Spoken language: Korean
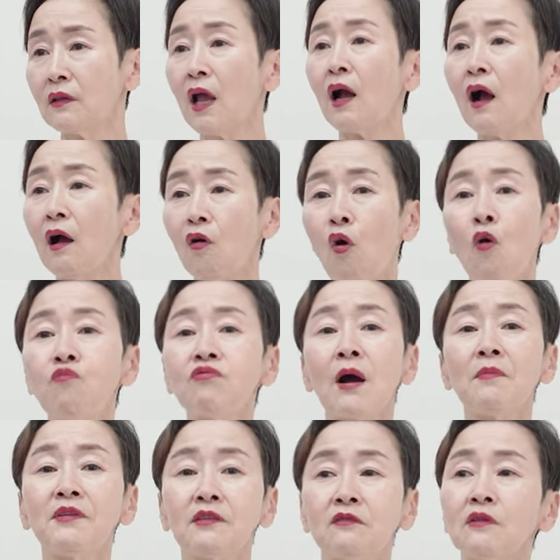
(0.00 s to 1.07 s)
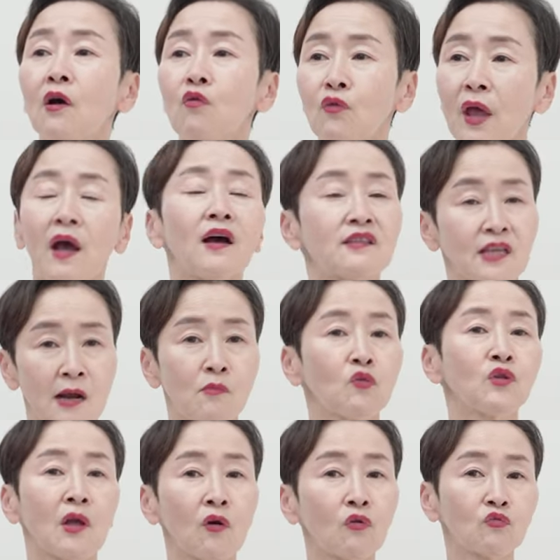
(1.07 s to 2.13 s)
내가 거부감이 든다고 걔가
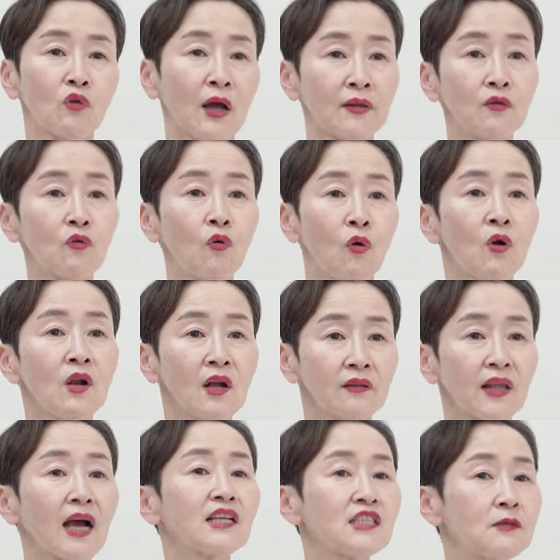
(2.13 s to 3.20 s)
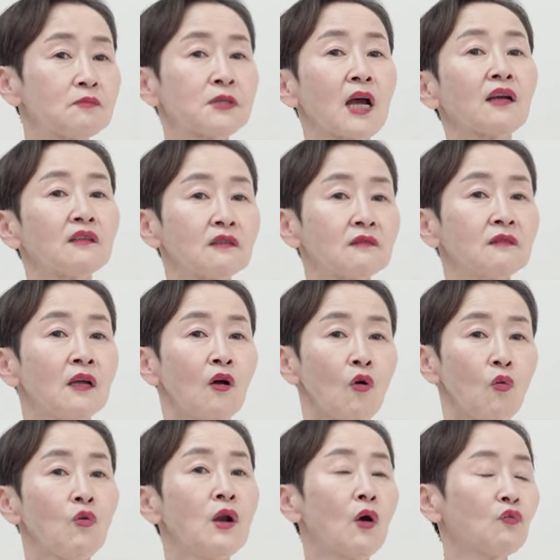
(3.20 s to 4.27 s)
잘못된 것도 아니고 내가 집착이 든
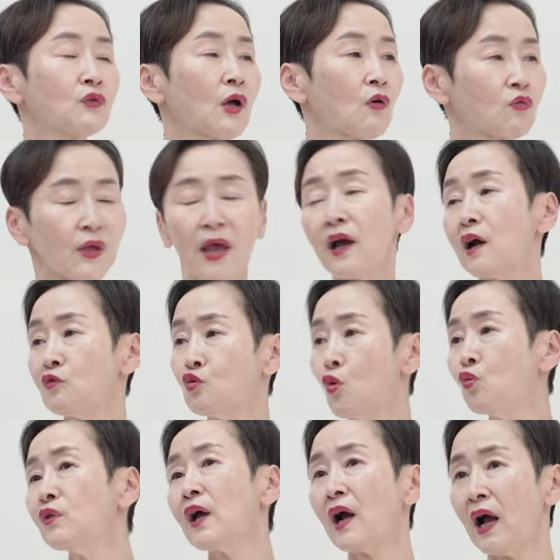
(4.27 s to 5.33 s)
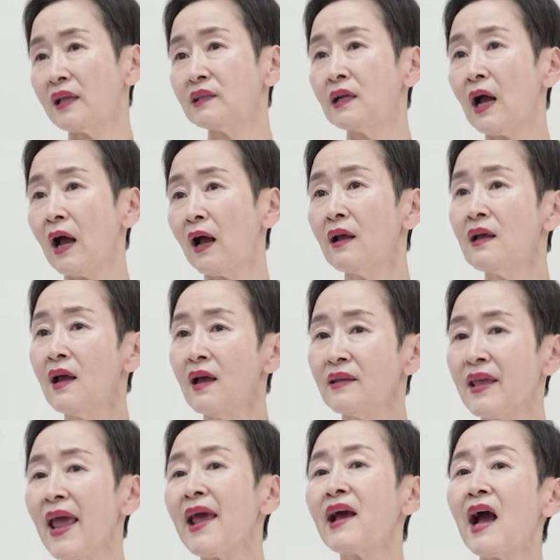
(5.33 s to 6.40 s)
올라온다고 걔가 좋은 애가 아니라
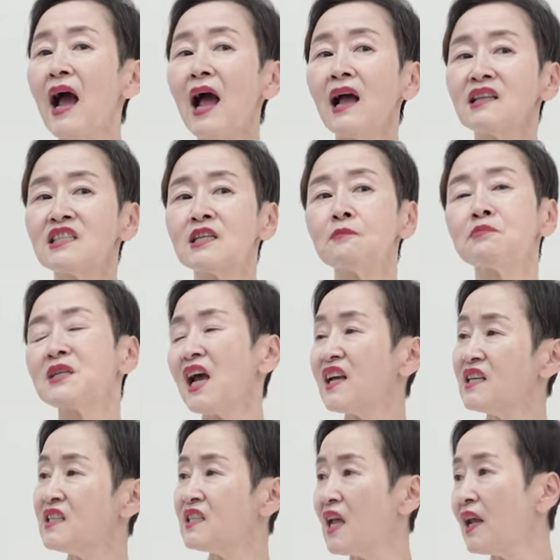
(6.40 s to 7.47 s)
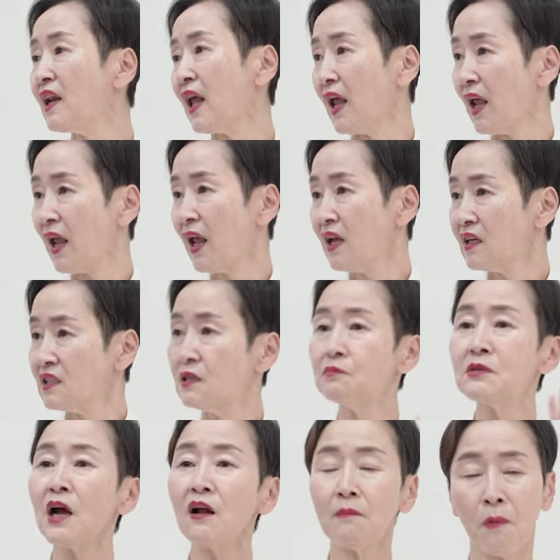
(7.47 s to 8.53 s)
걔가 집착이 센애
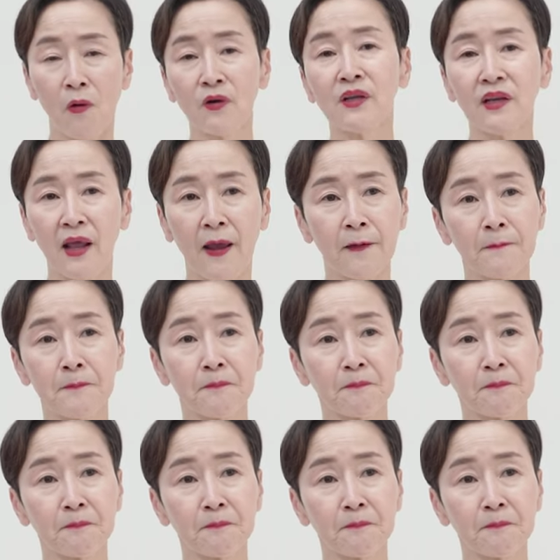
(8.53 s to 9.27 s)
집착을 버리네.